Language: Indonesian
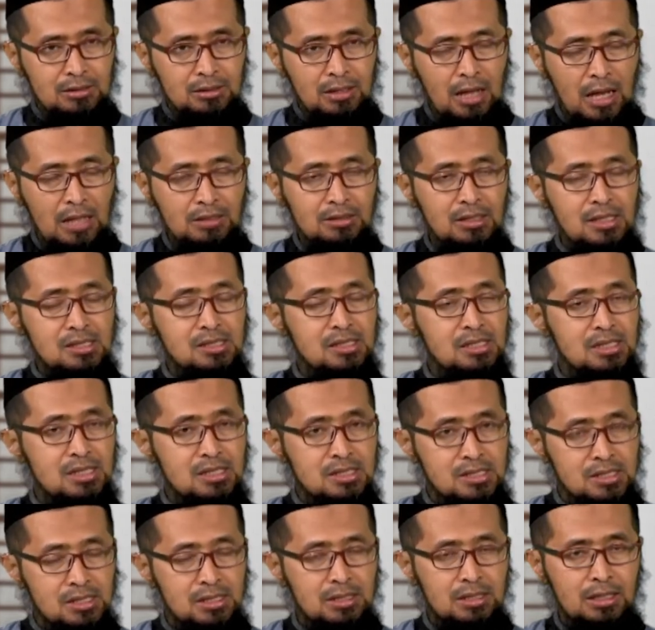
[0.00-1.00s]
atas
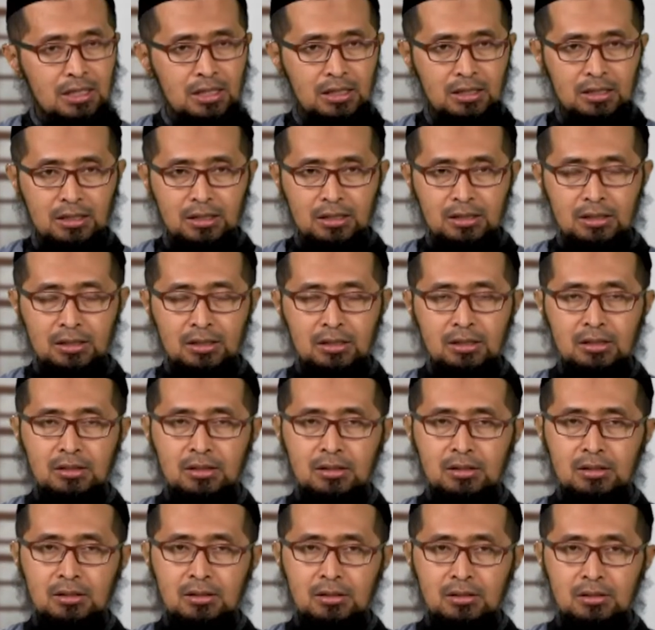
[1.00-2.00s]
izin dari
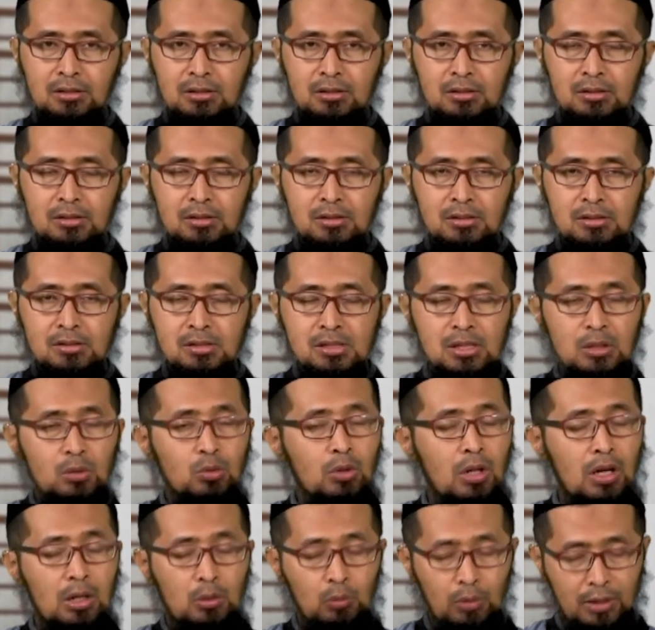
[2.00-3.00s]

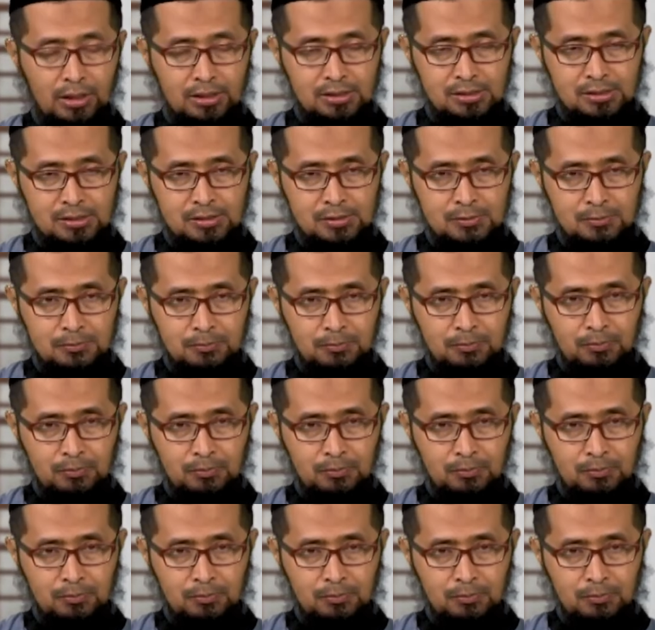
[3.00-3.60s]
seluruh ahli waris.